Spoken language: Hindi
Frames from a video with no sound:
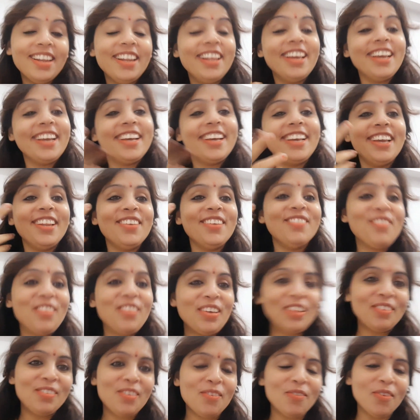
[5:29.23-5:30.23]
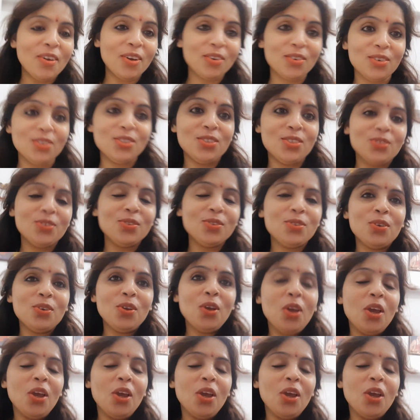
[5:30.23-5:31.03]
लेकिन फिर भी मैं खुश हूँ